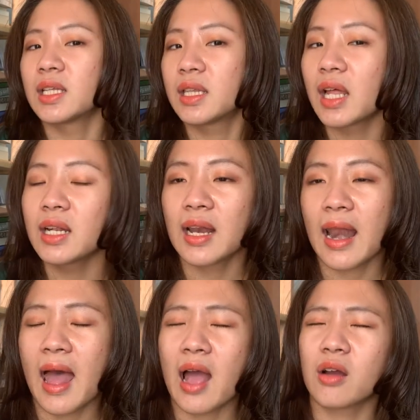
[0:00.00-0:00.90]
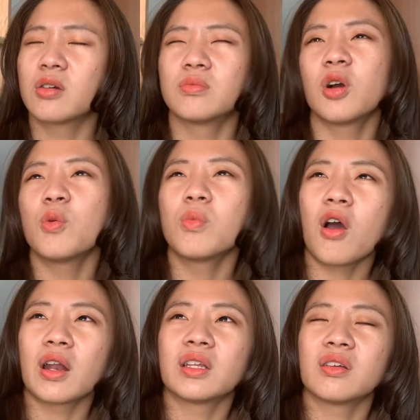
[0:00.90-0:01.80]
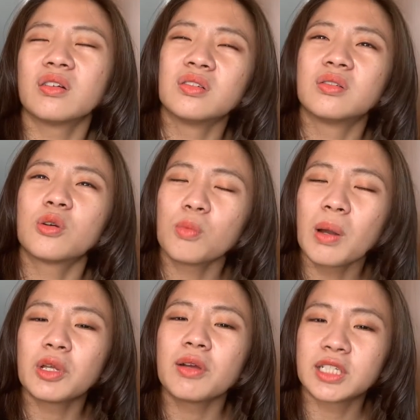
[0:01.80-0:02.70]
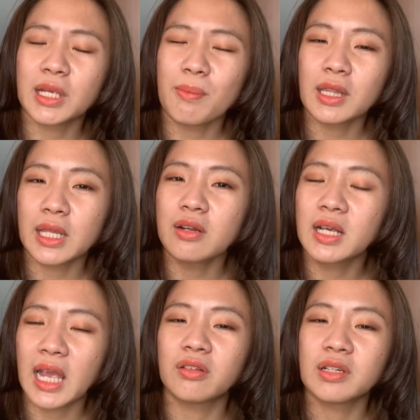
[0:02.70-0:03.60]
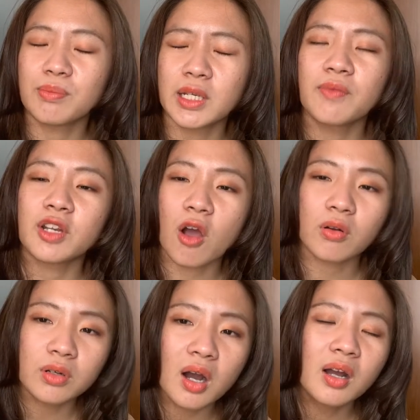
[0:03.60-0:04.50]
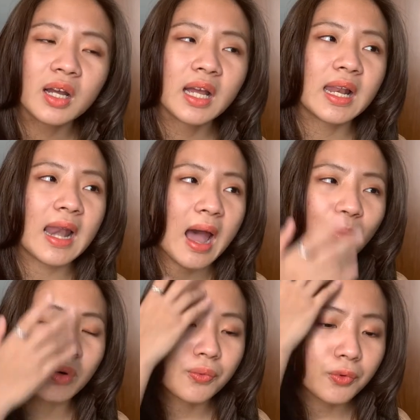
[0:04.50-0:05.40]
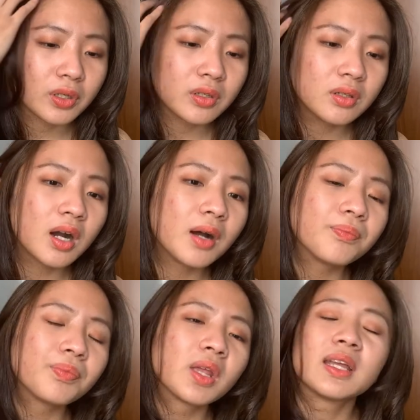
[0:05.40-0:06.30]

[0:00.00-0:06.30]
rất là à, không gọi là ừ cũng là một nhân chính mà sẽ được kể từ điểm nhìn về đó nữa là một người phụ nữ um,